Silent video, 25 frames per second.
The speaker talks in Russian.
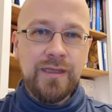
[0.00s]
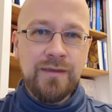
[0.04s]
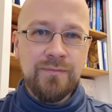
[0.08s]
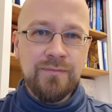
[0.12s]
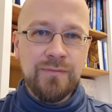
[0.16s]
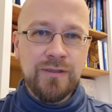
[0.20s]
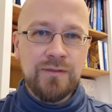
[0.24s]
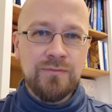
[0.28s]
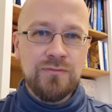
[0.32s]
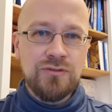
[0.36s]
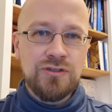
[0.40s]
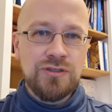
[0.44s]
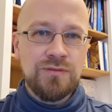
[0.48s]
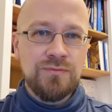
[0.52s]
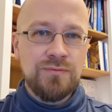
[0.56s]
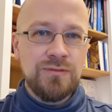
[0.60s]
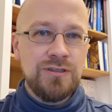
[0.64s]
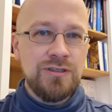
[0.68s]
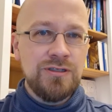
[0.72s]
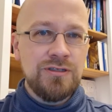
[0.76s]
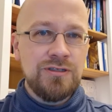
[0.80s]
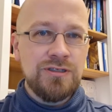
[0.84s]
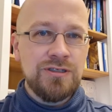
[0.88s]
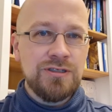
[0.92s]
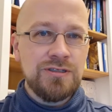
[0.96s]
потому что мы
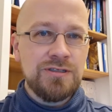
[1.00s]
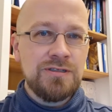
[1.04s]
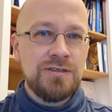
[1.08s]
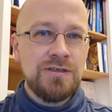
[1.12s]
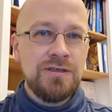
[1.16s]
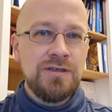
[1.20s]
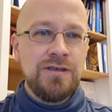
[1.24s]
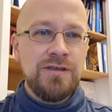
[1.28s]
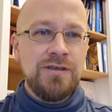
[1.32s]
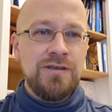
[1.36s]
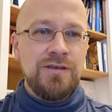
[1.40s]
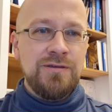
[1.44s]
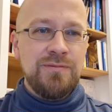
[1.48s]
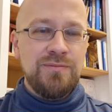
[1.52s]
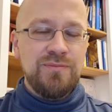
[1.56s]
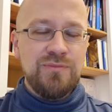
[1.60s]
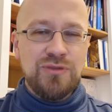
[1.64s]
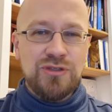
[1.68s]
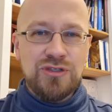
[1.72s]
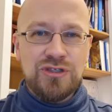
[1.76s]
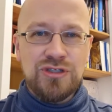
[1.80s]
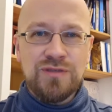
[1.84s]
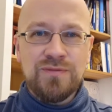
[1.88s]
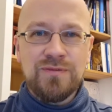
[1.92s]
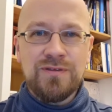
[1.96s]
сейчас
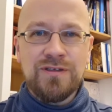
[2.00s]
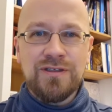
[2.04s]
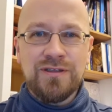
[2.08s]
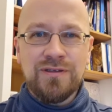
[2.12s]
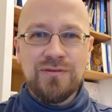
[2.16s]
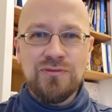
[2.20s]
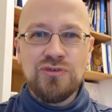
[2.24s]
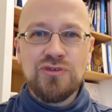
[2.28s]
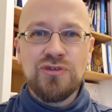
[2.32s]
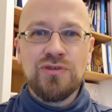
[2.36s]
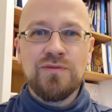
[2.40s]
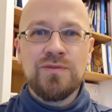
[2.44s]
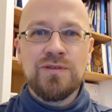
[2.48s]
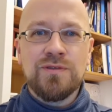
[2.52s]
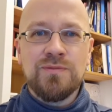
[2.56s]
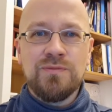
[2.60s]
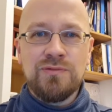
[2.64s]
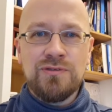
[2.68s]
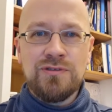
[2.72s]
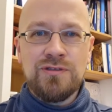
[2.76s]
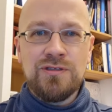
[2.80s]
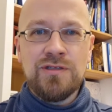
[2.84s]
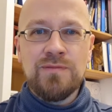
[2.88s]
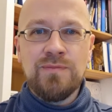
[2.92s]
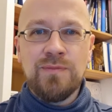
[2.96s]
бежим для того, чтобы
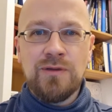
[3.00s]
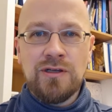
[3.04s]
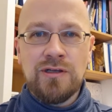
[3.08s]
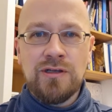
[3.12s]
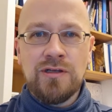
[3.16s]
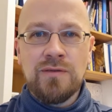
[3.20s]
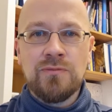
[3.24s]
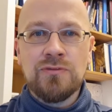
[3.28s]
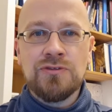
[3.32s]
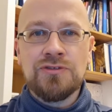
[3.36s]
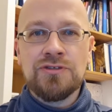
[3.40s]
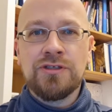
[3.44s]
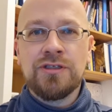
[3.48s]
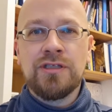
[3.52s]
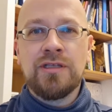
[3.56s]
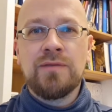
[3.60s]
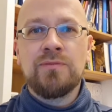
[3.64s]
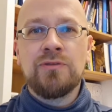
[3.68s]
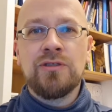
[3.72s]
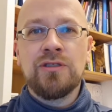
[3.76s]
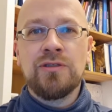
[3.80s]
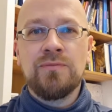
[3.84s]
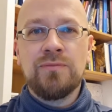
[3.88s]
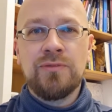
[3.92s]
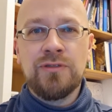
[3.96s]
запустить программу
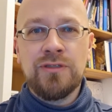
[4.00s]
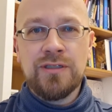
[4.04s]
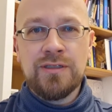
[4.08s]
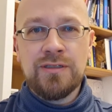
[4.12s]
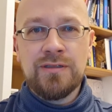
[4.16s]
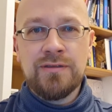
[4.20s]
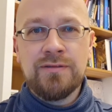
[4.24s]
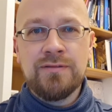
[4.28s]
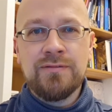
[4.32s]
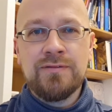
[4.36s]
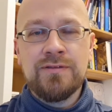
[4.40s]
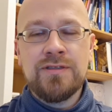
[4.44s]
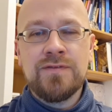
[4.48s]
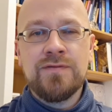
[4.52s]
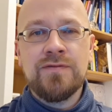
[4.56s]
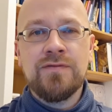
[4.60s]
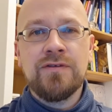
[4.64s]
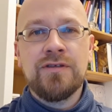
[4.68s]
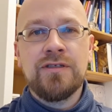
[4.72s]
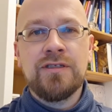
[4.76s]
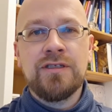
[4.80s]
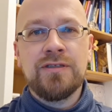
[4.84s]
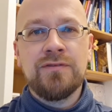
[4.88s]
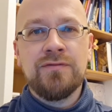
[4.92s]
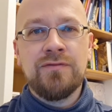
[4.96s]
Стратоплан Black с
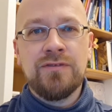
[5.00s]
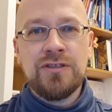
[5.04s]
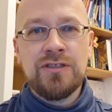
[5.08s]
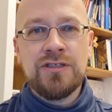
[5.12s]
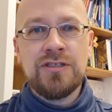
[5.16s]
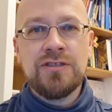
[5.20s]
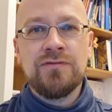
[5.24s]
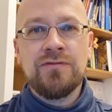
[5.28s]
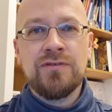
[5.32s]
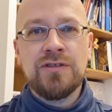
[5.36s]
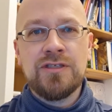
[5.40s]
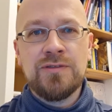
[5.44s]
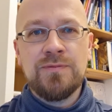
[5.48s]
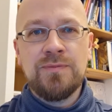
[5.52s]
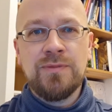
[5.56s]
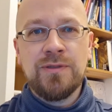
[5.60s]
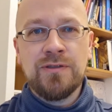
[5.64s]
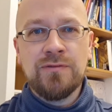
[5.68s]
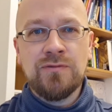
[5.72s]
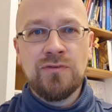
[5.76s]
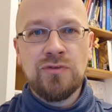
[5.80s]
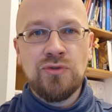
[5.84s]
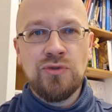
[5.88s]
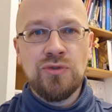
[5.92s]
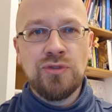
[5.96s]
февраля
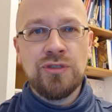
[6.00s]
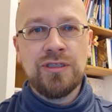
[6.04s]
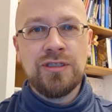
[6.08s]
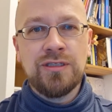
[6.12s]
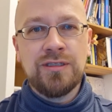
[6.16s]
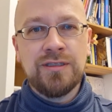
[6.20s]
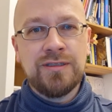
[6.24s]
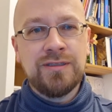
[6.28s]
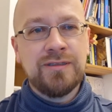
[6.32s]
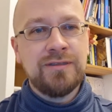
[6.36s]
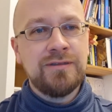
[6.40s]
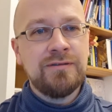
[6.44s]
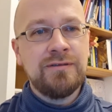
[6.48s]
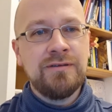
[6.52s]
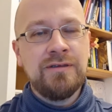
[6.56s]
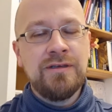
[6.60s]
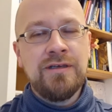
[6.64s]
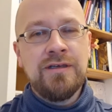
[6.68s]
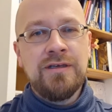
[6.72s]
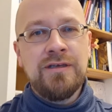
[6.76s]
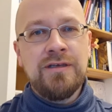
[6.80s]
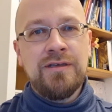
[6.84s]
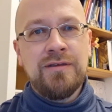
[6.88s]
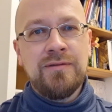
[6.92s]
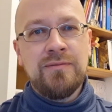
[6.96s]
2021 года. Это
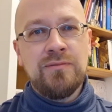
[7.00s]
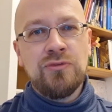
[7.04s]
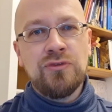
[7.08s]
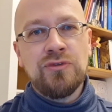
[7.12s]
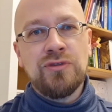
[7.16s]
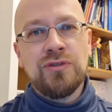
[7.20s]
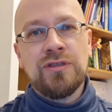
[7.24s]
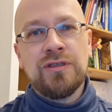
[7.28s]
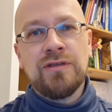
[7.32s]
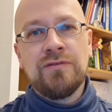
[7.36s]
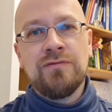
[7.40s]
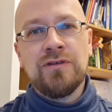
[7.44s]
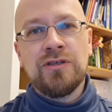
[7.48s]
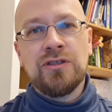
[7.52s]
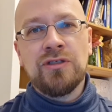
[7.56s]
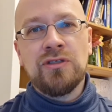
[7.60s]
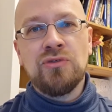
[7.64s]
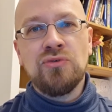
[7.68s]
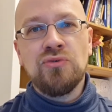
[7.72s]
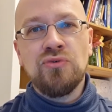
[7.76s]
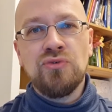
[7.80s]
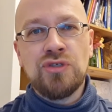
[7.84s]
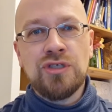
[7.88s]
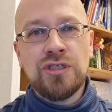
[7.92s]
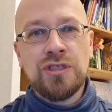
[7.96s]
будет, наверное,
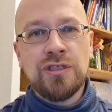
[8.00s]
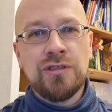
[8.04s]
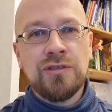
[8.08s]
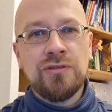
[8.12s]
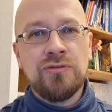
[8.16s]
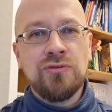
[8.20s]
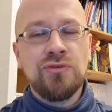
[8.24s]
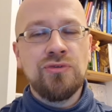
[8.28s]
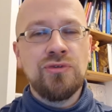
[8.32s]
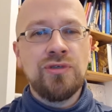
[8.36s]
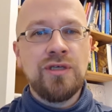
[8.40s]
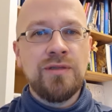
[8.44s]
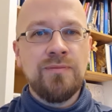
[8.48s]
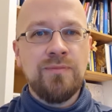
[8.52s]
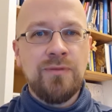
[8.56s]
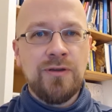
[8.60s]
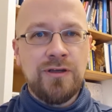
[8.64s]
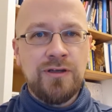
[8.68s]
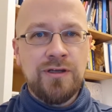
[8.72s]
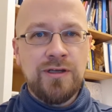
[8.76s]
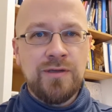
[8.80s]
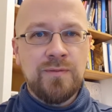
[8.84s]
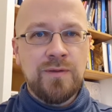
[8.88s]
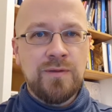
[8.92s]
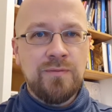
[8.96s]
лучшая
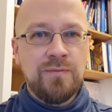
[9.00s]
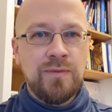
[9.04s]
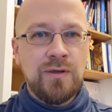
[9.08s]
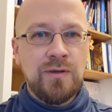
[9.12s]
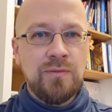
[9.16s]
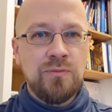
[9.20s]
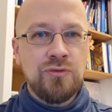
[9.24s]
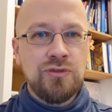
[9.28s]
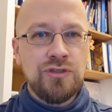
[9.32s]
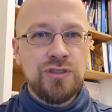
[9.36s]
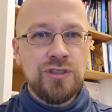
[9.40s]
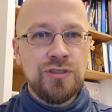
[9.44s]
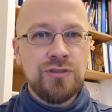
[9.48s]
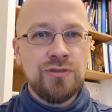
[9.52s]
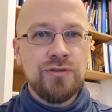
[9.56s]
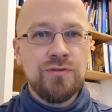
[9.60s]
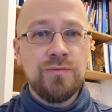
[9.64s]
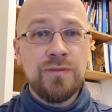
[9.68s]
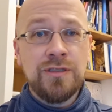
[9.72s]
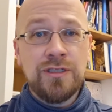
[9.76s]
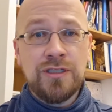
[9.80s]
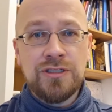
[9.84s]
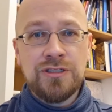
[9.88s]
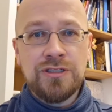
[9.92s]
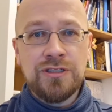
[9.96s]
онлайн-программа по обучению
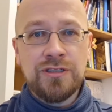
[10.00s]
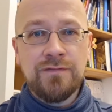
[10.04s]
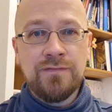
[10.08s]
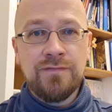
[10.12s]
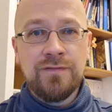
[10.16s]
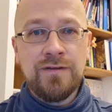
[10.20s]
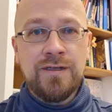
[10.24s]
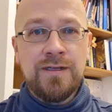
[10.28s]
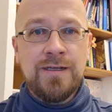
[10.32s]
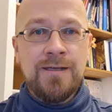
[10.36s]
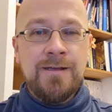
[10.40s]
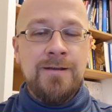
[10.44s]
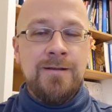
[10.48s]
менеджеров,